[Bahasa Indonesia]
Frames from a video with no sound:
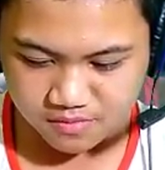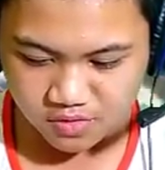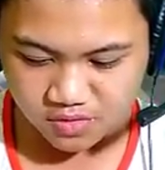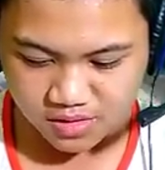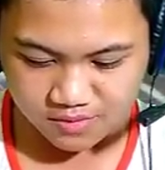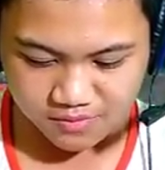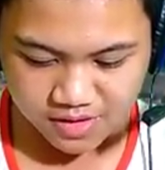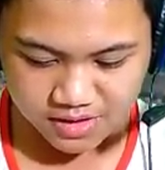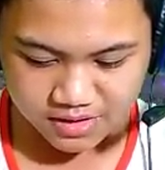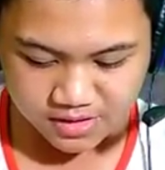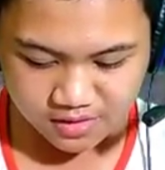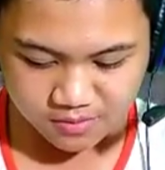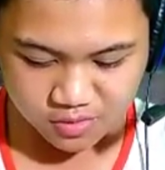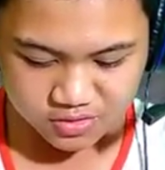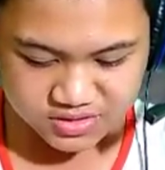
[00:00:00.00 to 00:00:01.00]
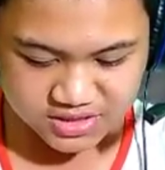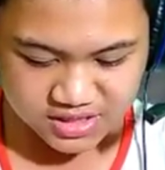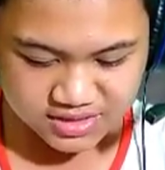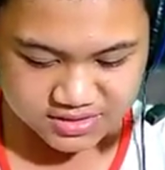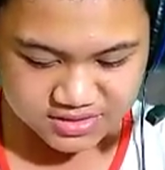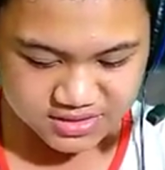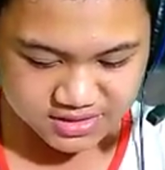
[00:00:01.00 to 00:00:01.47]
oh, wadah
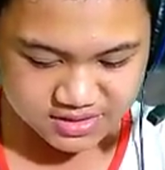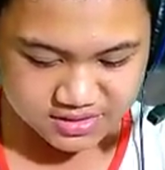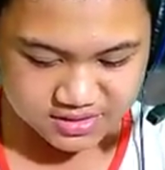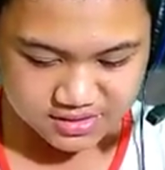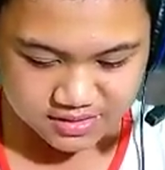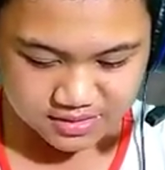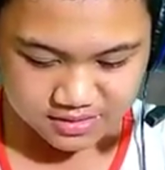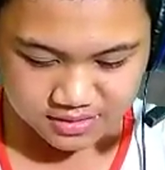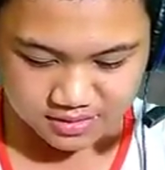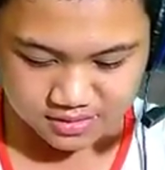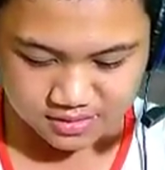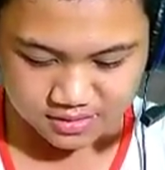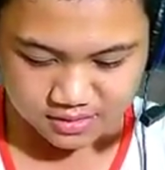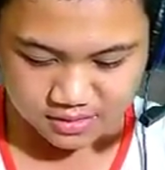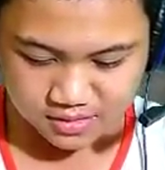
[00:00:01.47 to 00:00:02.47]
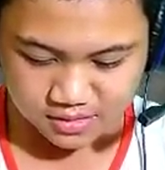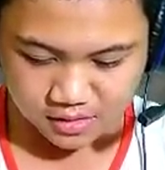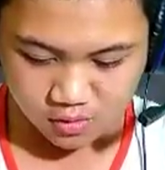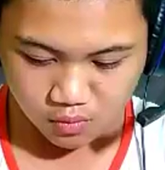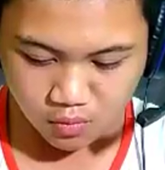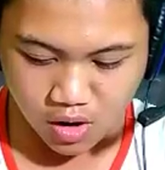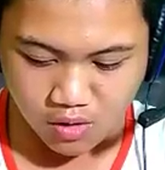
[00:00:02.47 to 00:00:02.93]
bocah ngecek.
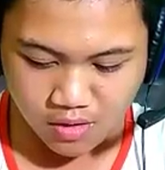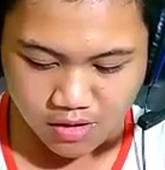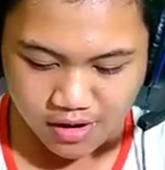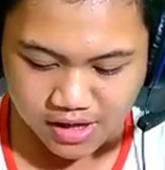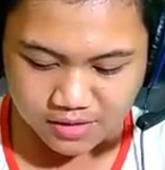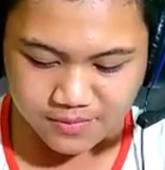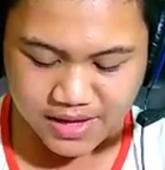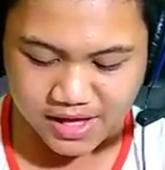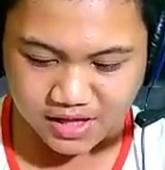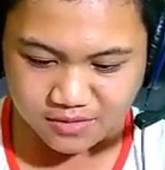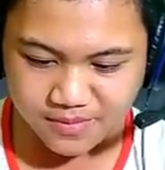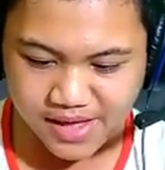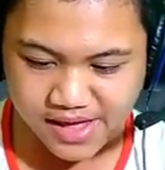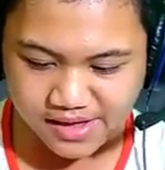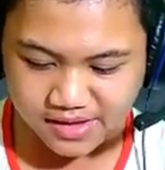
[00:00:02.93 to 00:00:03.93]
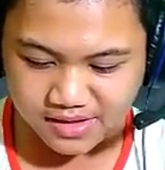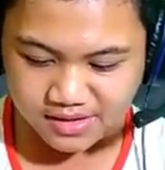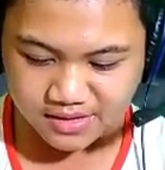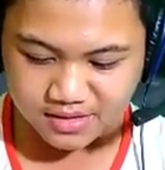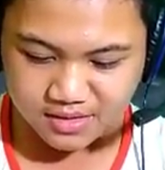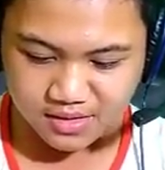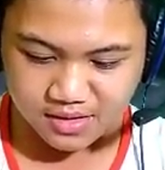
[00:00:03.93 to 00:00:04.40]
Wow, help me, help me.
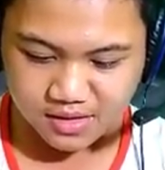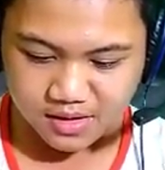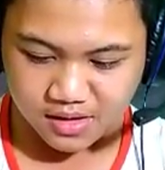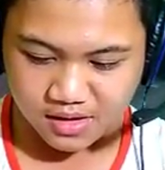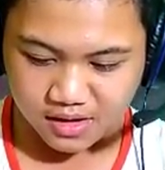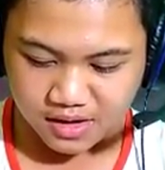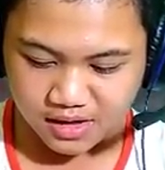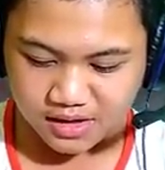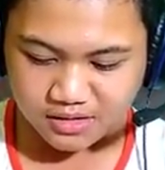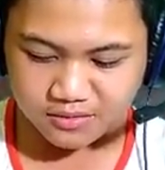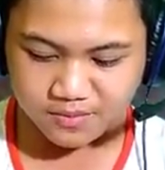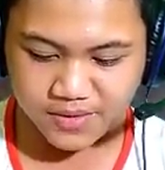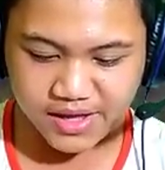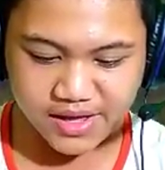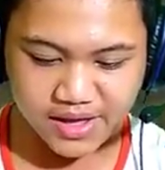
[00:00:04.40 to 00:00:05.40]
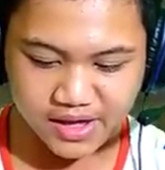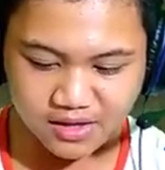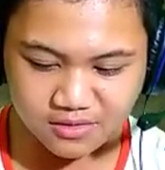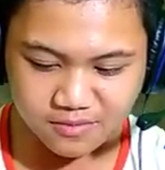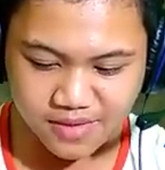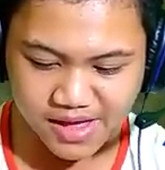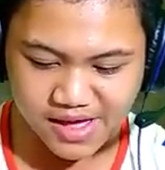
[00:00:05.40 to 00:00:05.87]
Help me,
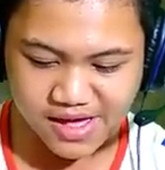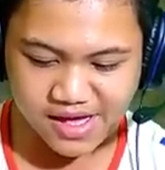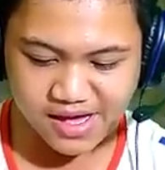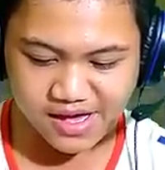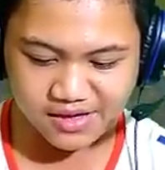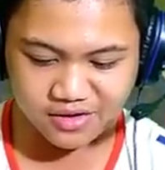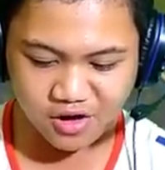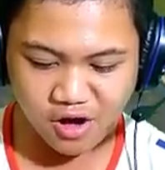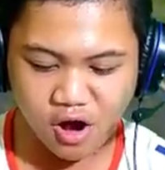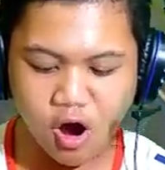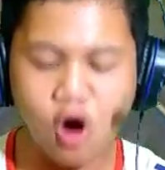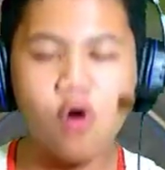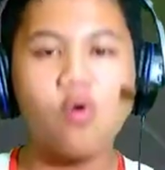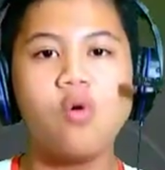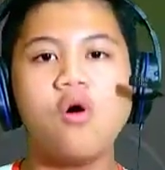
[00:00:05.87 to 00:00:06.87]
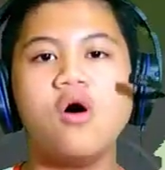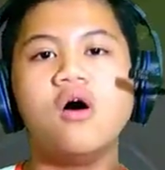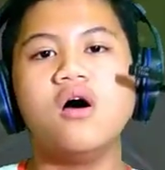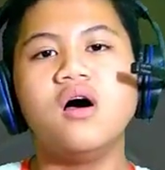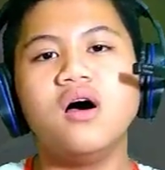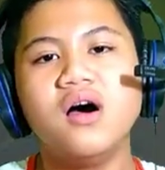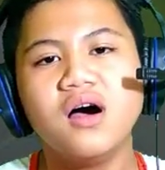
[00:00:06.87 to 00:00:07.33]
help me. No.
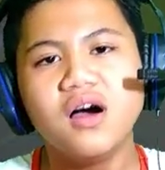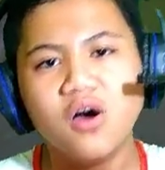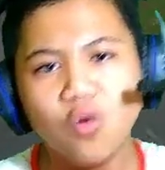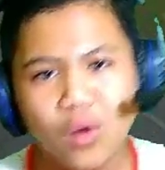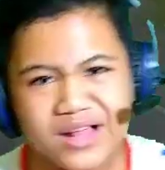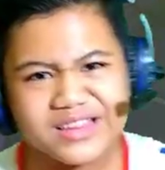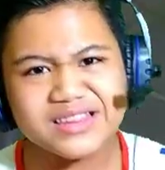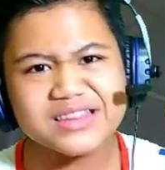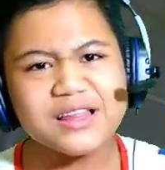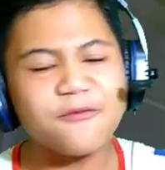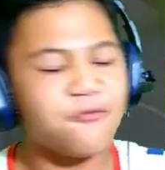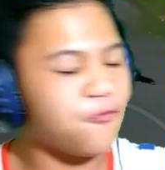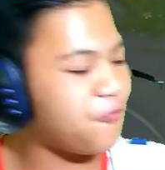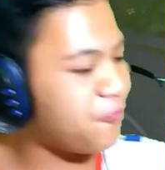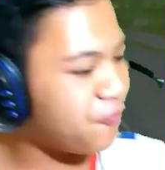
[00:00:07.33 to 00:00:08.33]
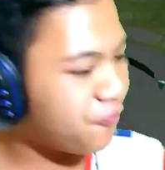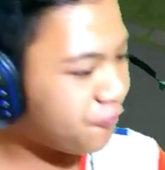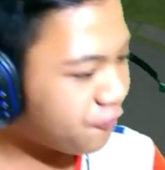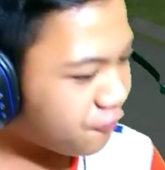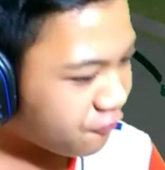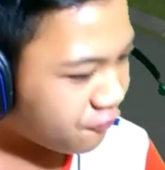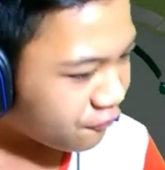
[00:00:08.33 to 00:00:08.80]
What the
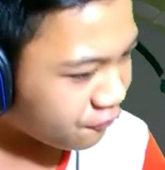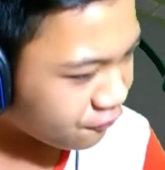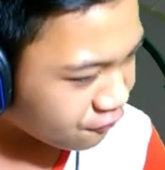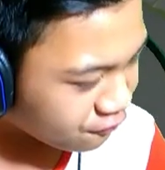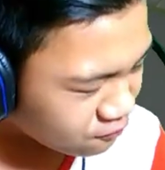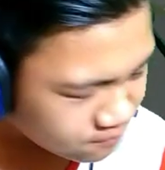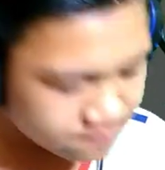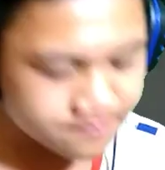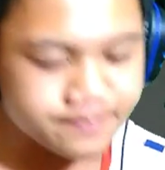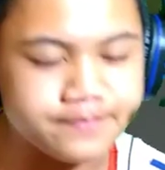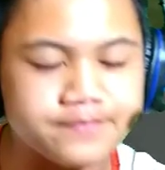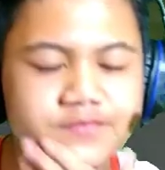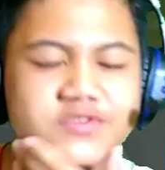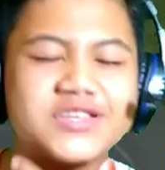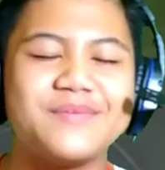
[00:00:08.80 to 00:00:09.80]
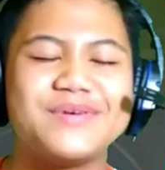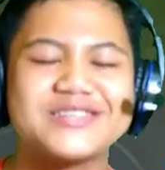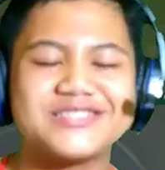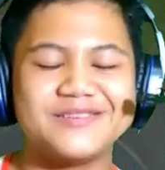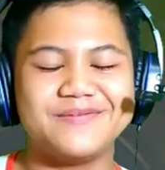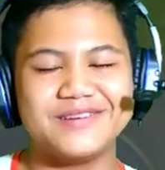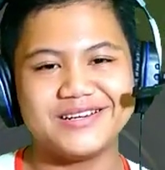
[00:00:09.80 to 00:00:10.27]
Hmm, sabar
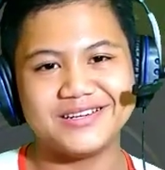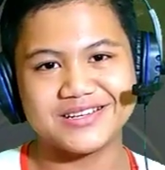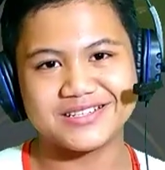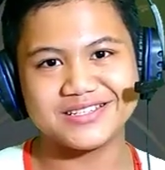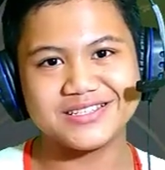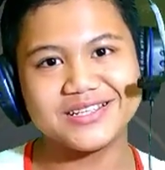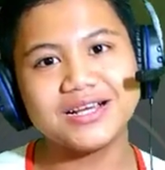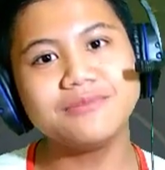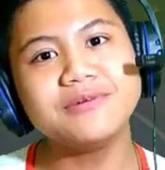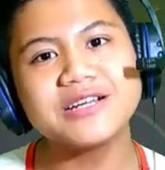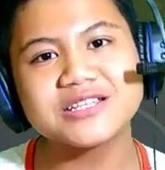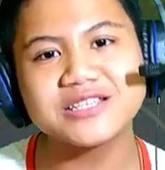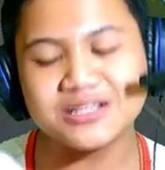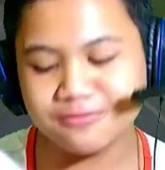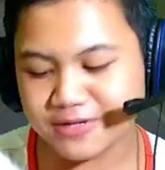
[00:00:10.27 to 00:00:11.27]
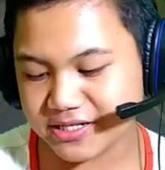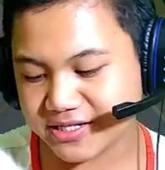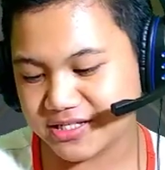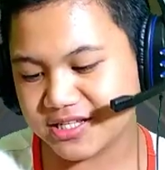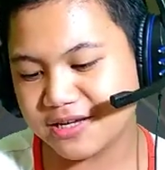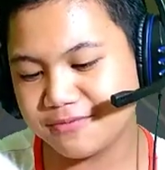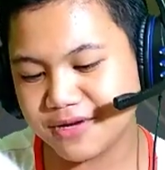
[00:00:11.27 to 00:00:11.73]
sabar sabar sabar
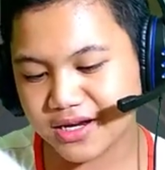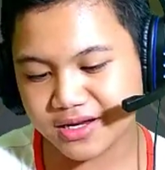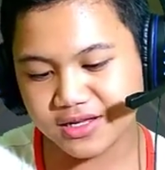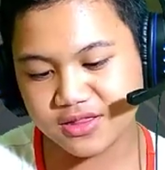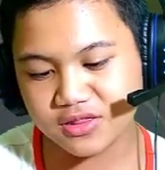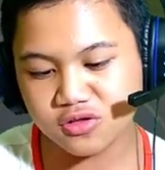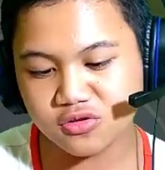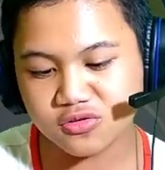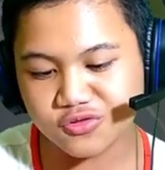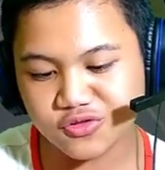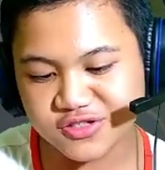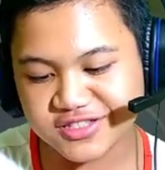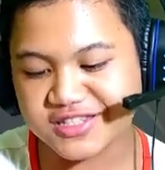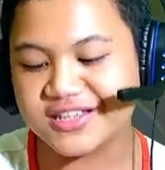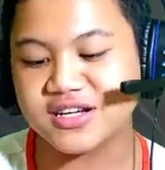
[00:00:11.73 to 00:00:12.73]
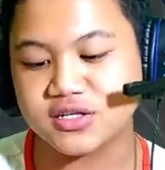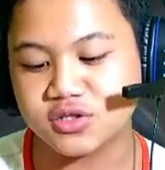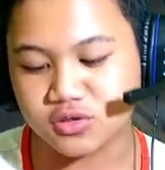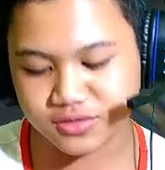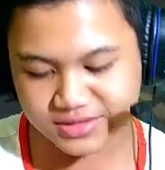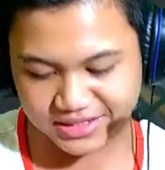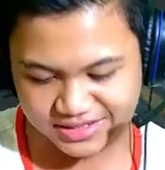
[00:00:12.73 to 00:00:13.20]
sabar itu kunci
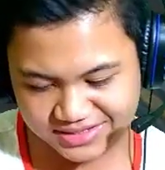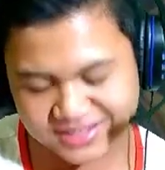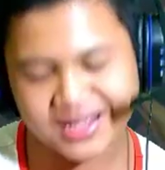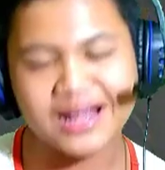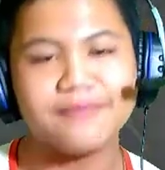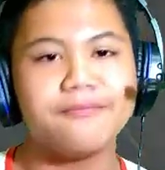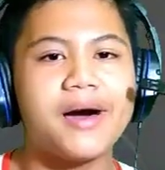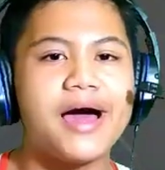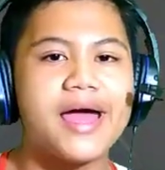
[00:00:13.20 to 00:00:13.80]
kesuksesan